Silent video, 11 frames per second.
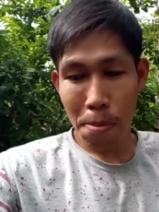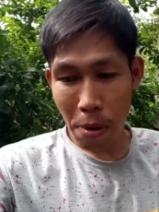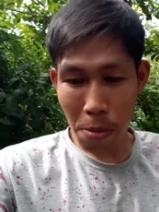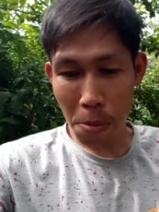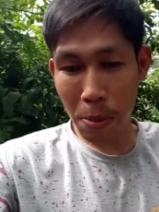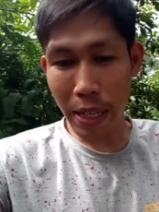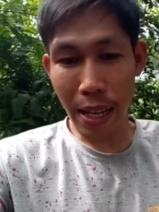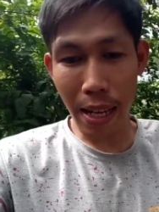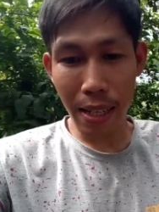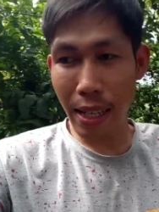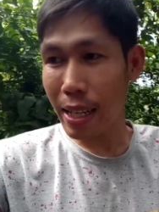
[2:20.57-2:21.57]

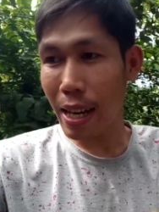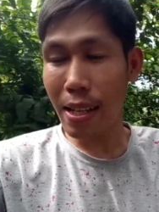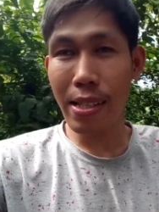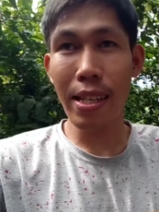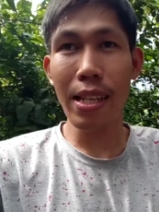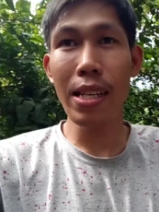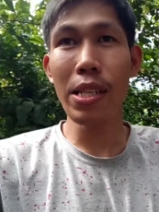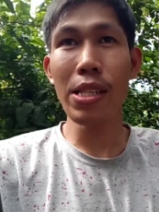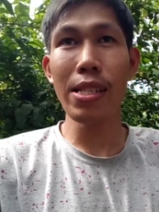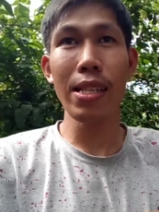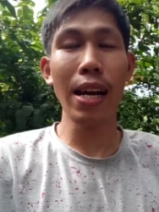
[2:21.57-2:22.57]
pembibitan kita di sini
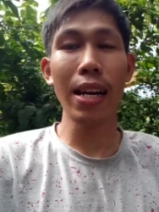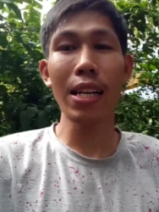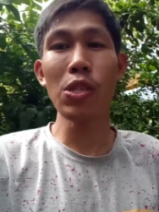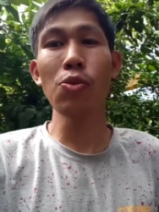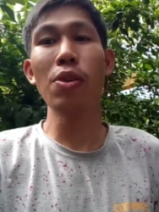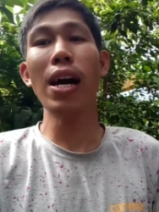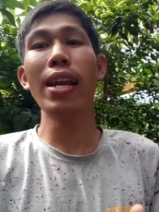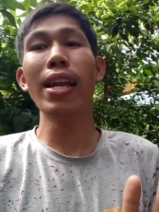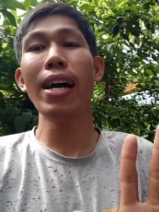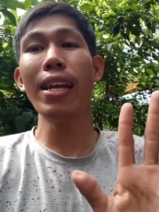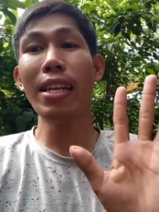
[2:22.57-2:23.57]
sekarang sudah
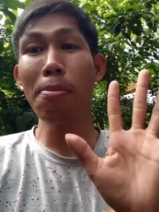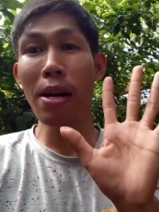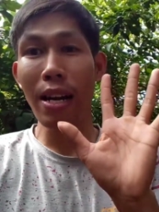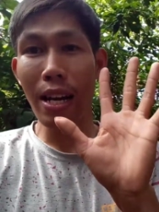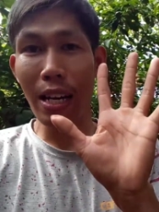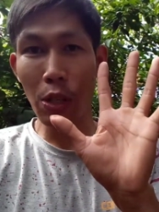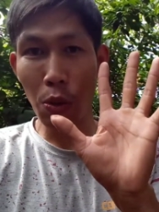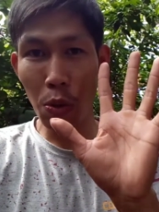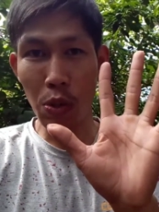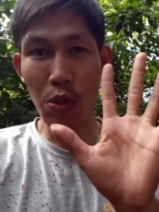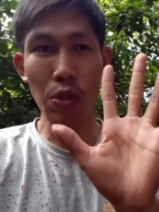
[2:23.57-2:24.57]
ada
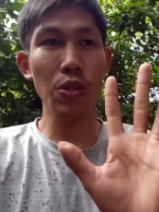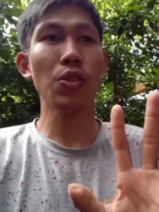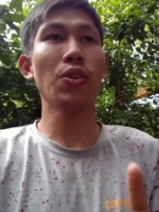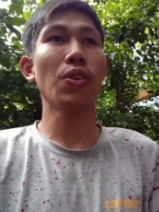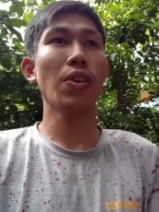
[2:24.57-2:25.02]
500